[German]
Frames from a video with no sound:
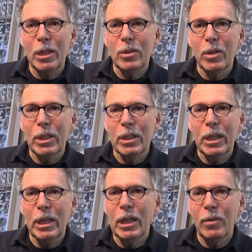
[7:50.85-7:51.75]
also in
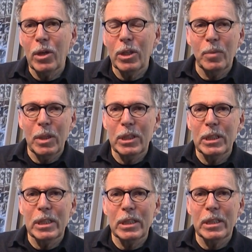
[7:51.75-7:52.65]
China war ich
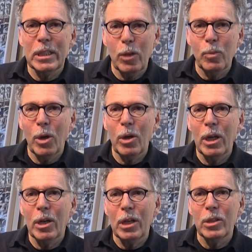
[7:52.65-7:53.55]
mindestens zehnmal,
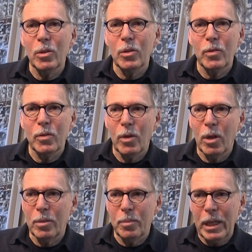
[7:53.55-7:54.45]
also
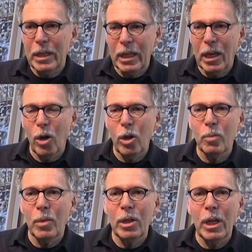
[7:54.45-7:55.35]
in Peking
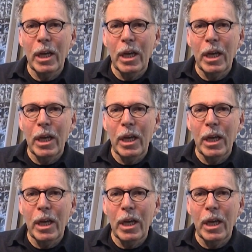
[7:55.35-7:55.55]
achtmal,